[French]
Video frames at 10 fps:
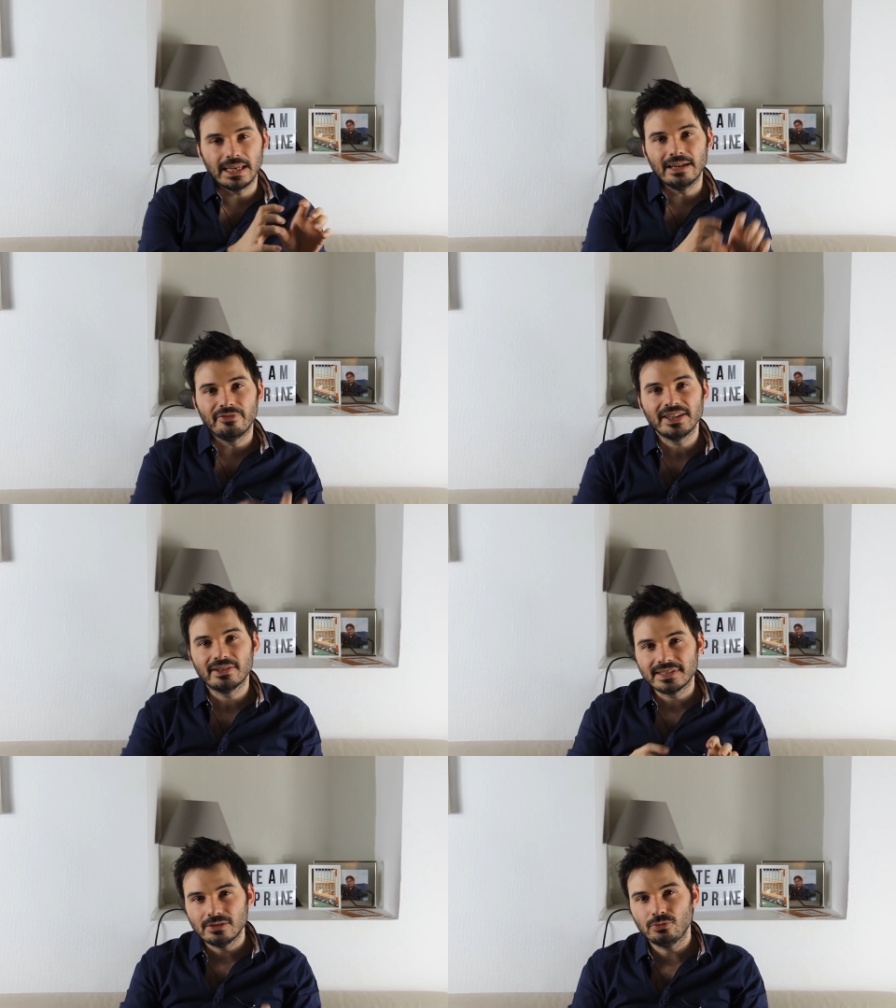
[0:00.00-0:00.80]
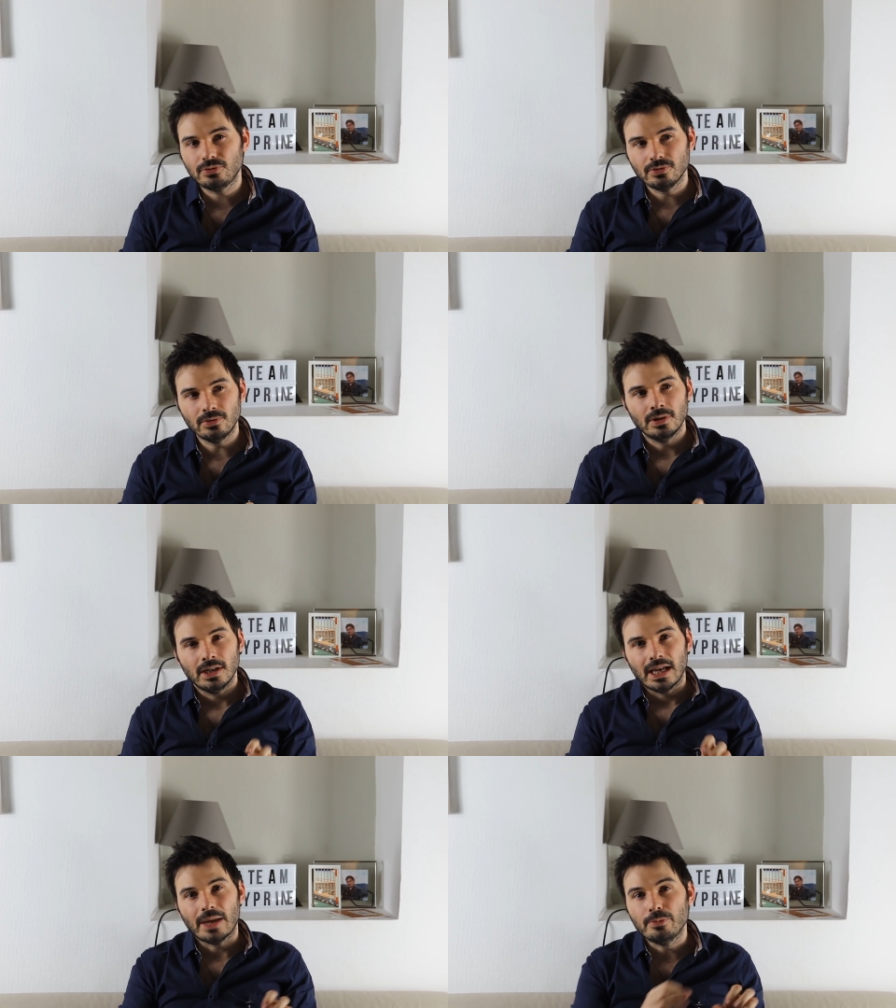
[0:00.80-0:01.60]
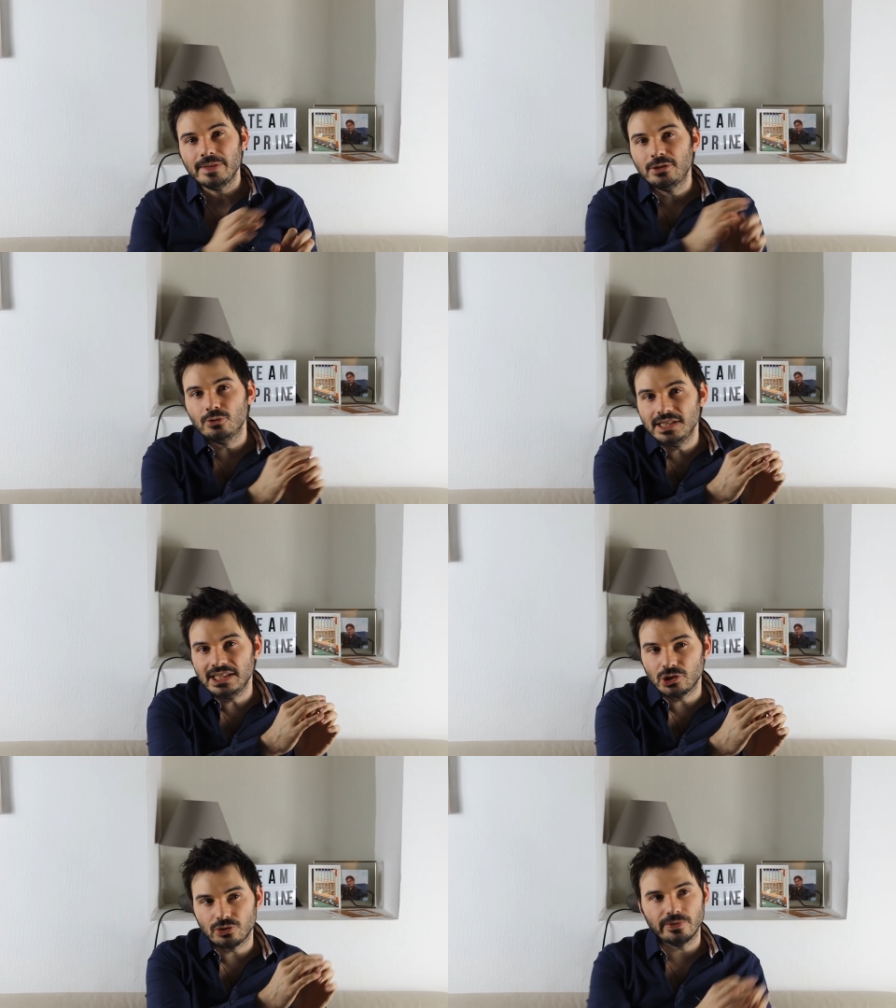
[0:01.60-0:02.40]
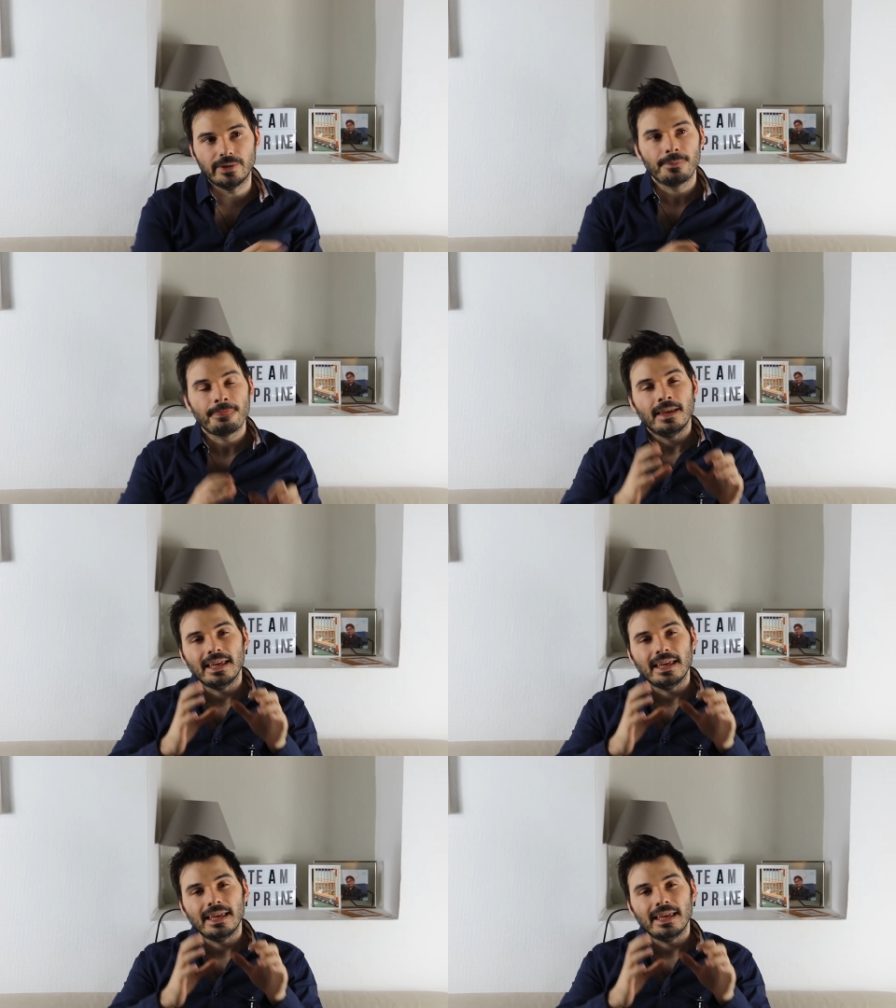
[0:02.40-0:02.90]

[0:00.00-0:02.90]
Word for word: Et en fait, en séduction, un public de niche, tu vois.